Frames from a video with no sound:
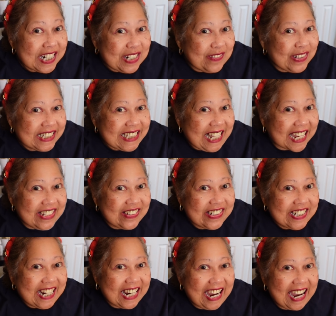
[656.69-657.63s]
na naman
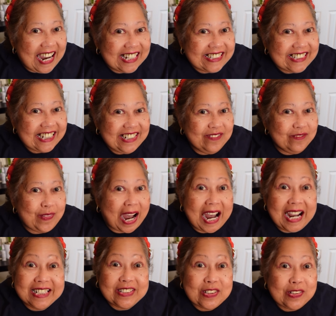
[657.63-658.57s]
tayo ng ating
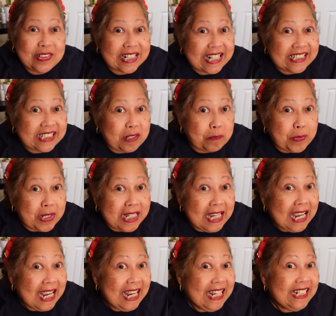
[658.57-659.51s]
bagong
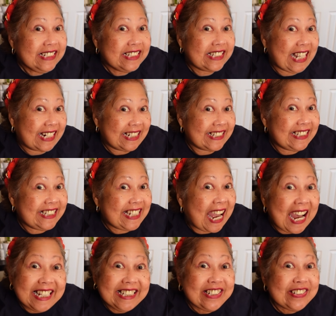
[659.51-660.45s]
recipe,
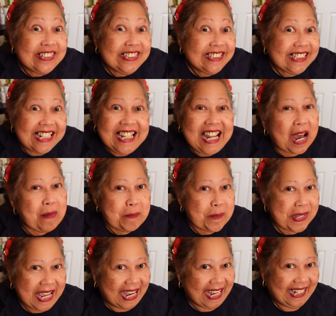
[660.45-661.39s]
sarsyadong
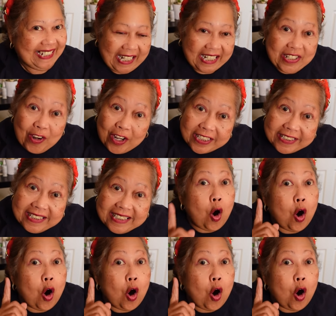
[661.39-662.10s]
tilapia. Ngayon,